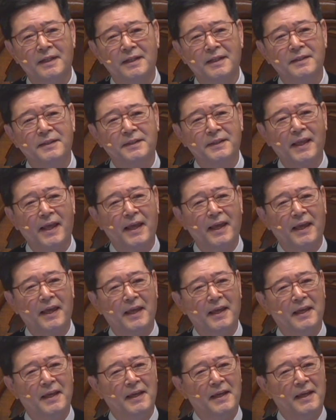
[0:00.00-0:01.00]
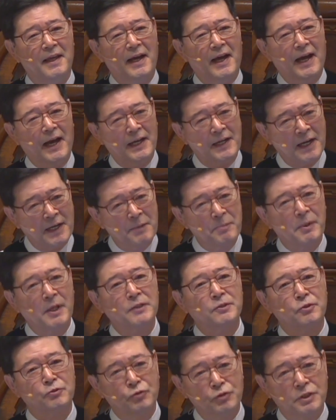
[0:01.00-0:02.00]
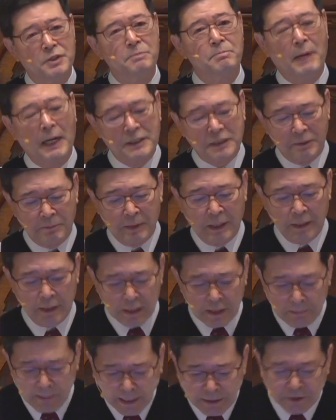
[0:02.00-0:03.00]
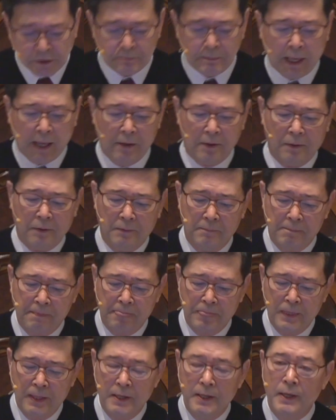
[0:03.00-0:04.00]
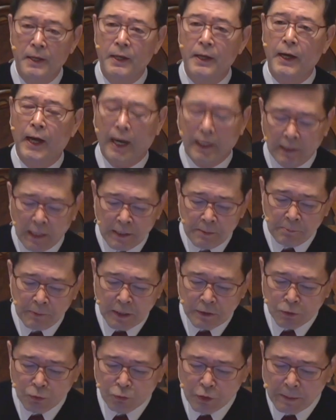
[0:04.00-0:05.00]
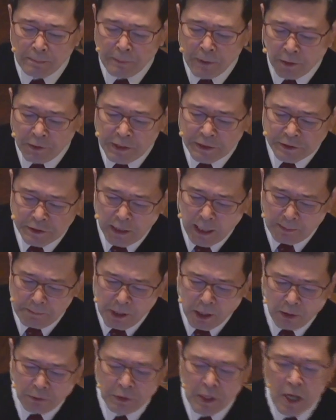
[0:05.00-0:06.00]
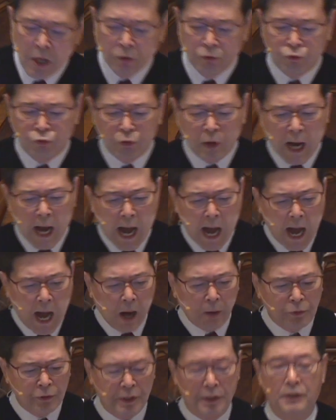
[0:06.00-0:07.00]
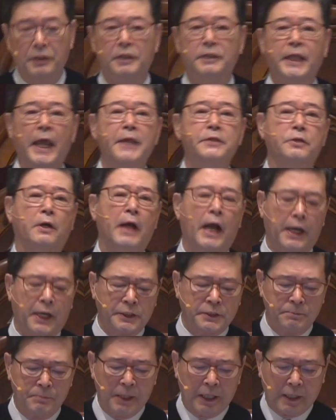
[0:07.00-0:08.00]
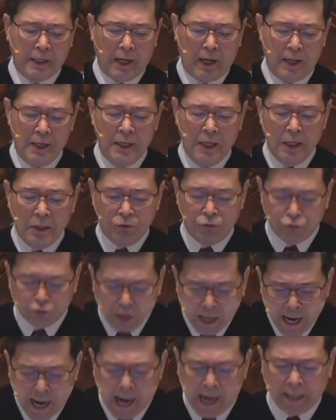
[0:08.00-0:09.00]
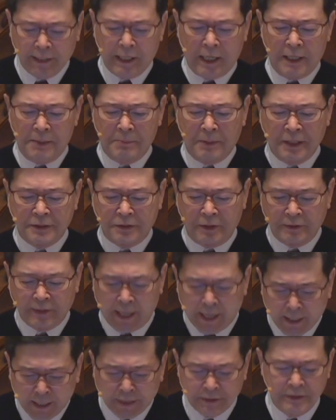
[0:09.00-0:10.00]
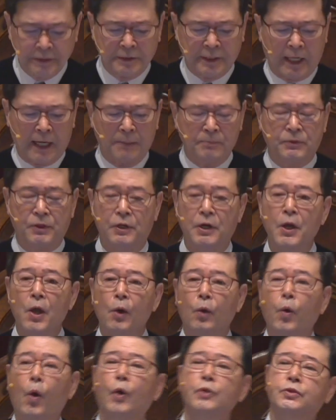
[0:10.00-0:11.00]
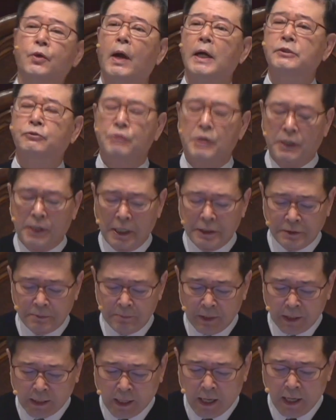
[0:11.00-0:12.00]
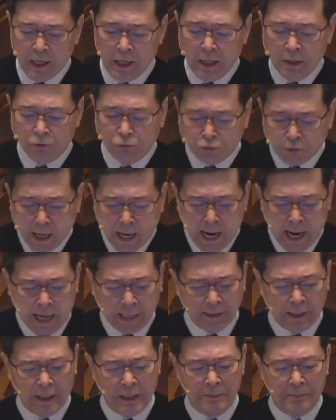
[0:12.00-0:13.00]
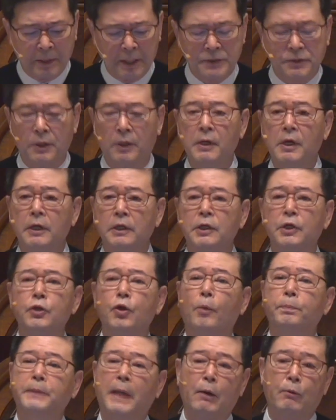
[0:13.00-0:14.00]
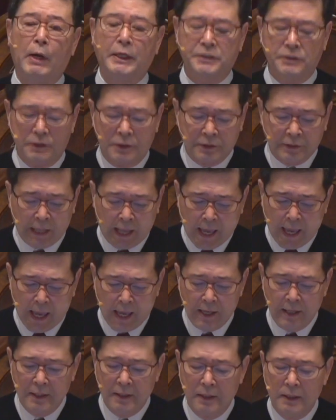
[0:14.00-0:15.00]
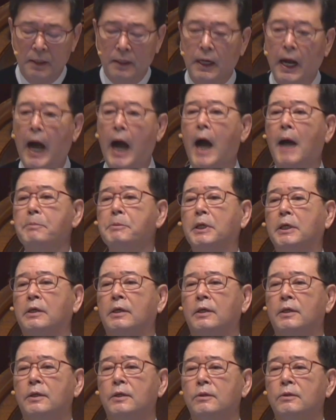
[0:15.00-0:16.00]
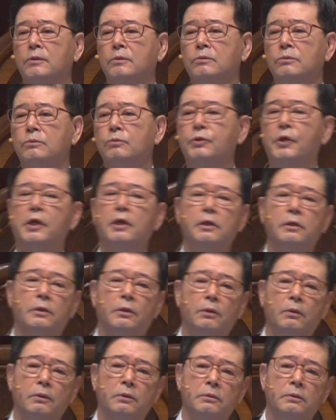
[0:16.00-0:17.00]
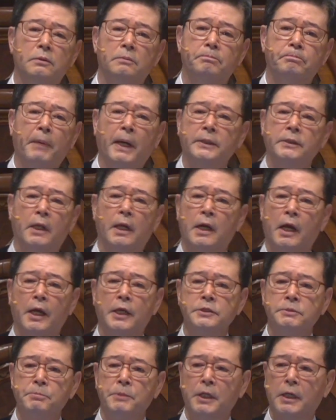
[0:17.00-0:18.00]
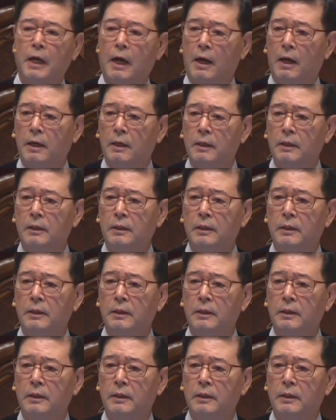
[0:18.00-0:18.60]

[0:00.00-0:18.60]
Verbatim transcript: 그때 하나님께서 주신 말씀이 이 말씀이에요. 하나님께서 우리 편이시라면 누가 우리를 대적하겠습니까? 누가 하나님께서 택하신 사람들을 고소할 수 있겠습니까? 누가 하나님께서 의롭다고 하시는데 감히 우리를 판단하겠습니까?